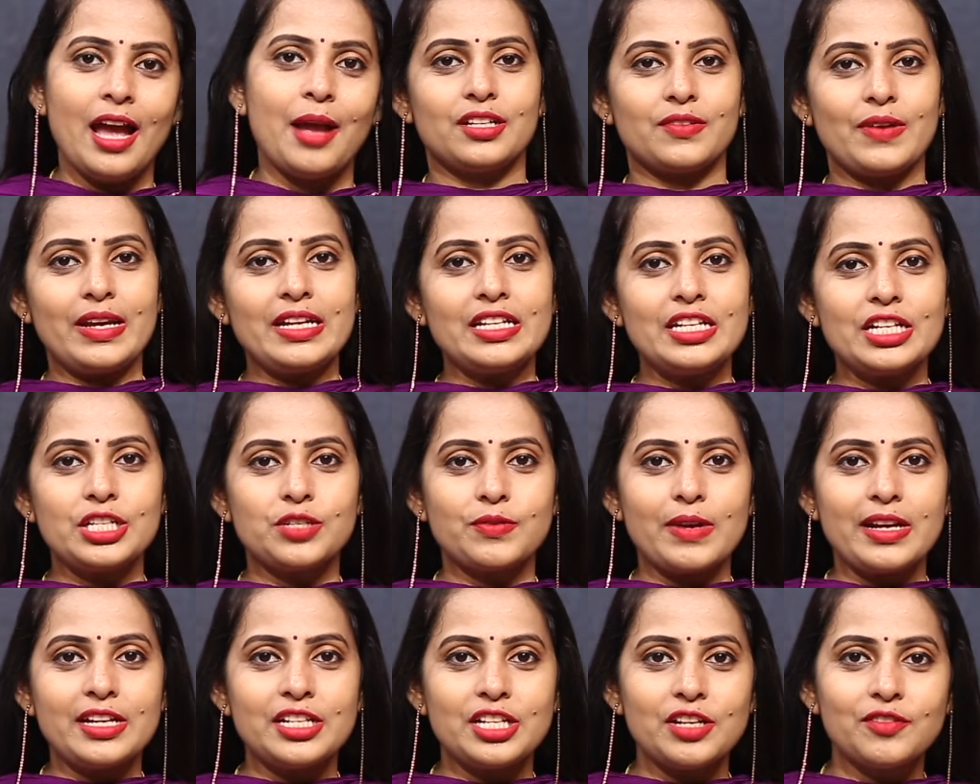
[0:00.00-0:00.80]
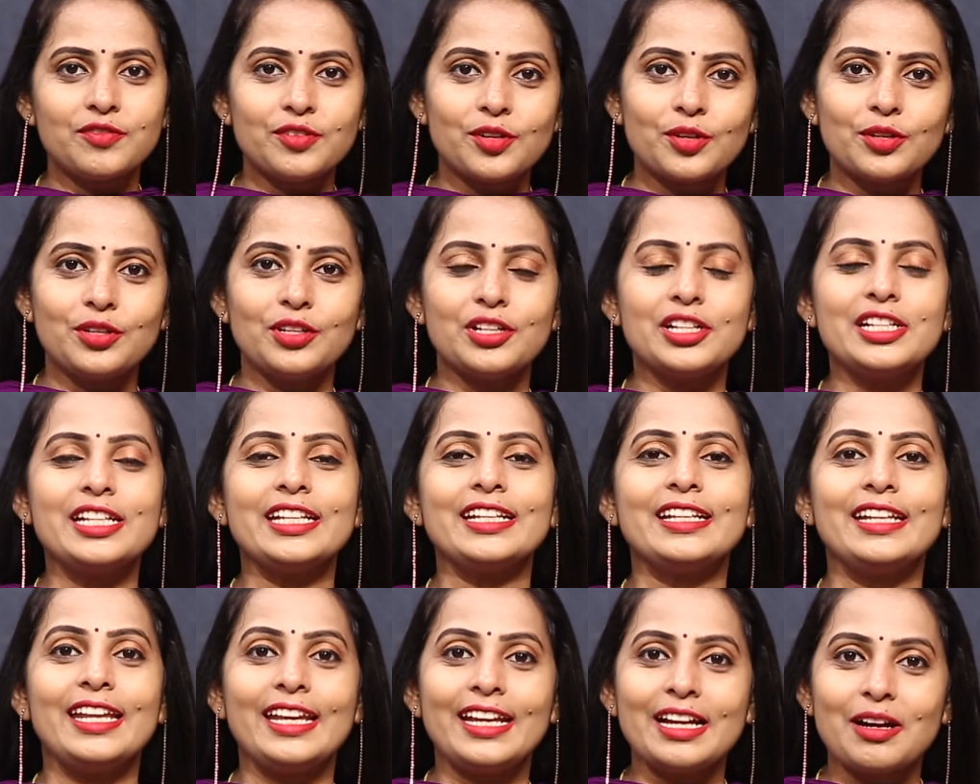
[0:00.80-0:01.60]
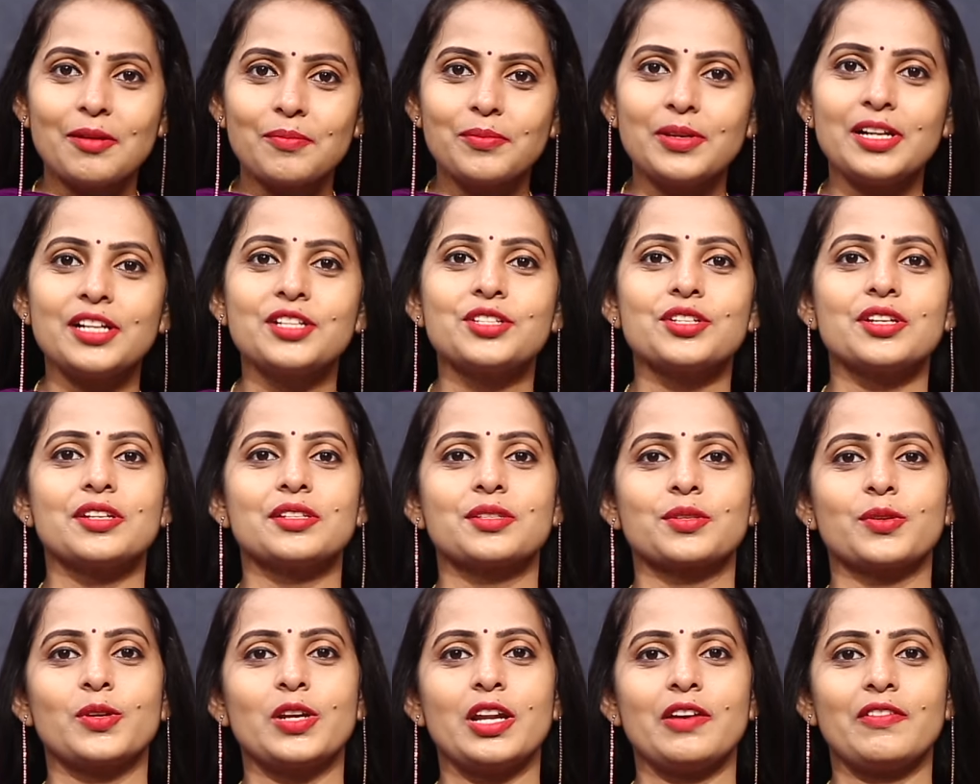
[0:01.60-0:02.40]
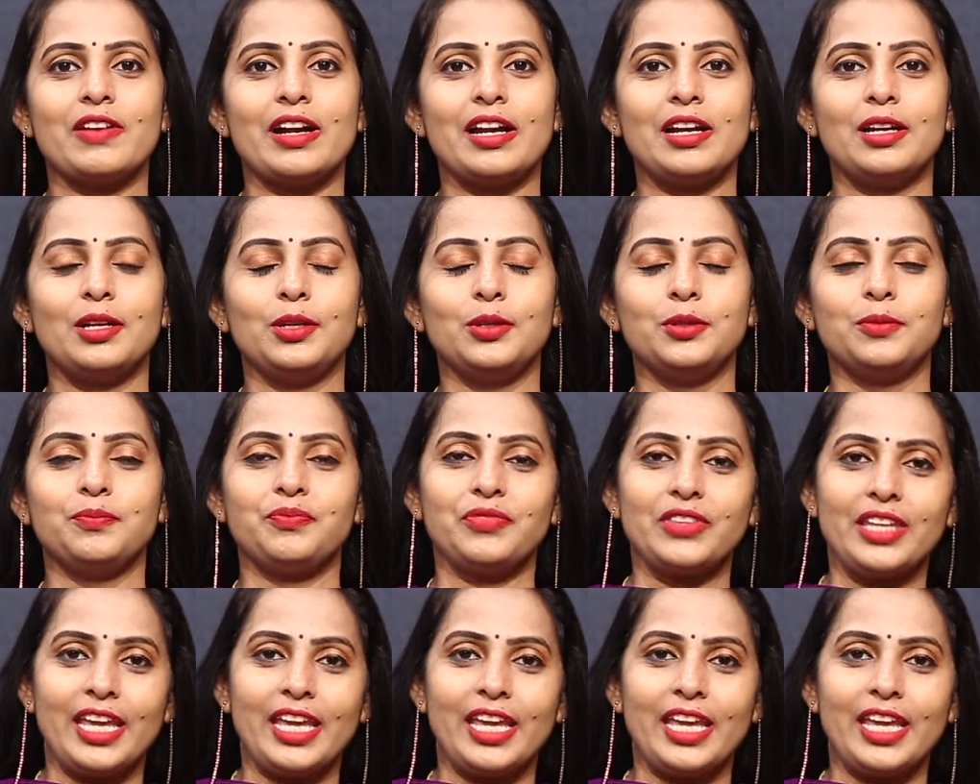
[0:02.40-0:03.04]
ట్వంటీ ట్వంటీ ఫోర్లో డిగ్రీ కంప్లీట్ చేసుకున్న వాళ్ళు